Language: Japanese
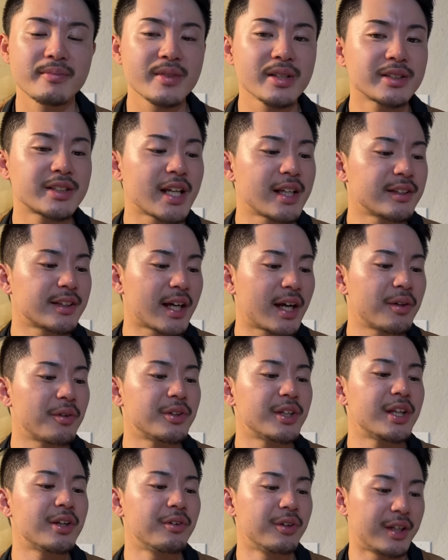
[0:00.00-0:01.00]
センターへの
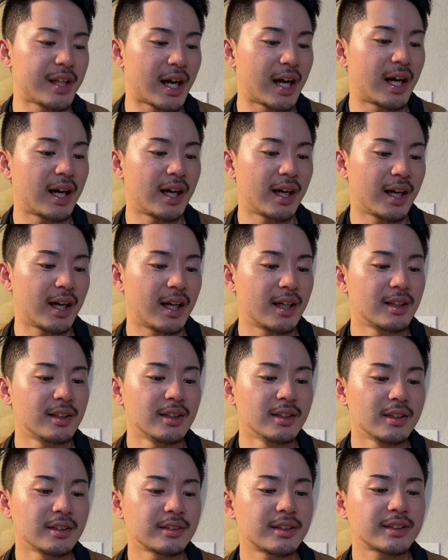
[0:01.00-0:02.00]
二塁打。あ
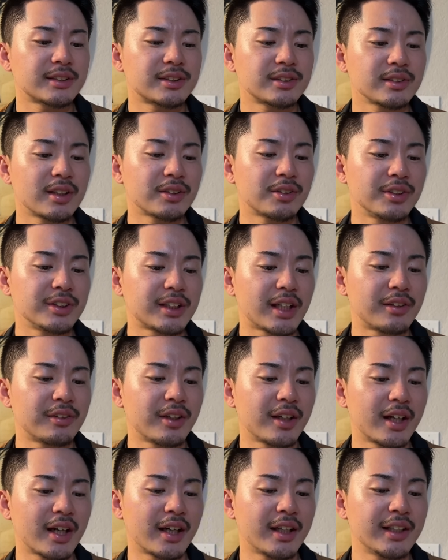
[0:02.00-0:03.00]
で、ツーアウト二三
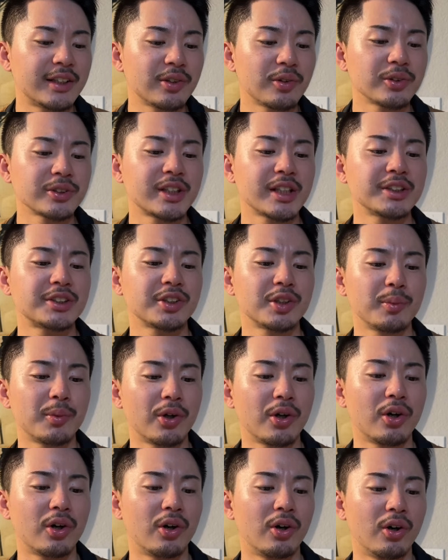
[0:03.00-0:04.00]
塁から伊藤選手に
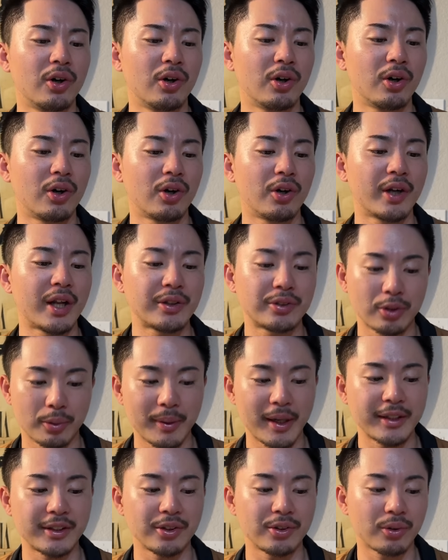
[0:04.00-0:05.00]
も、おレフト
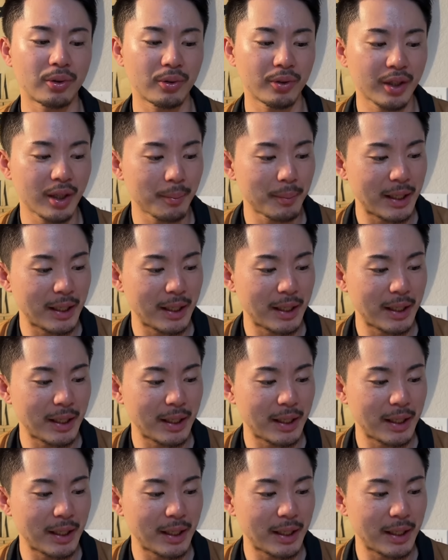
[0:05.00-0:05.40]
前というところで、